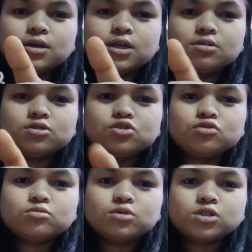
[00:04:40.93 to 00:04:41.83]
এটাও
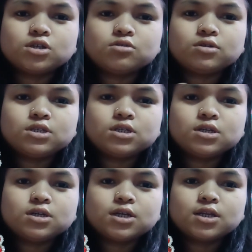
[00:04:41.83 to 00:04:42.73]
স্টোন বসানো হয়েছে
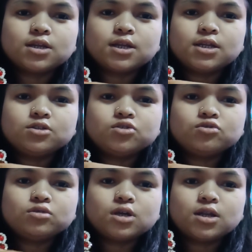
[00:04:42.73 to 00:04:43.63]
একটা রেড
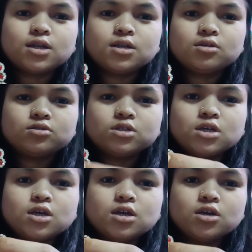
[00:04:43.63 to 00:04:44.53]
স্টোন আর এটা হচ্ছে
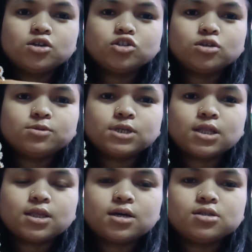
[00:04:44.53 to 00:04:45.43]
সব
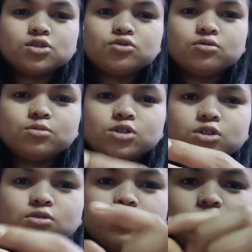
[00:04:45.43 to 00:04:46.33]
সাদা স্টোন
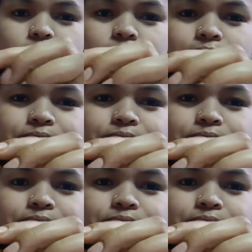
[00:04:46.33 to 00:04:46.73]
বসানো হয়েছে